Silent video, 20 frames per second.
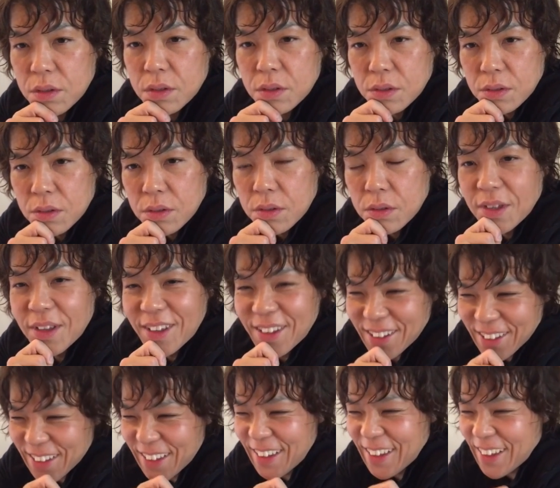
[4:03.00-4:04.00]
じゃあ
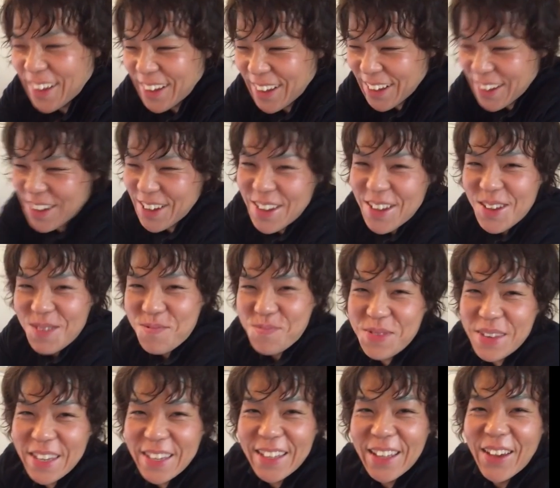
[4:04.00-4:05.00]
黒沢
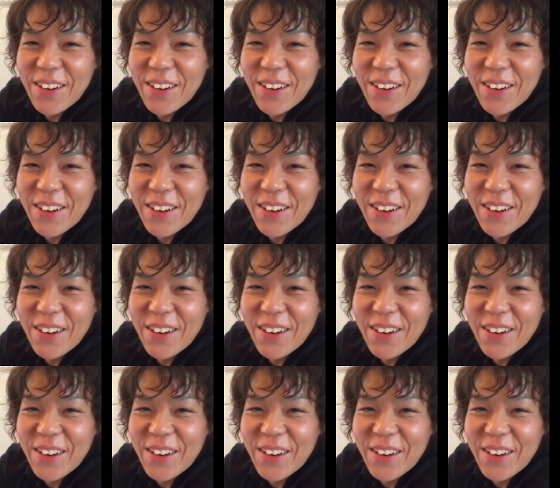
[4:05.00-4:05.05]
P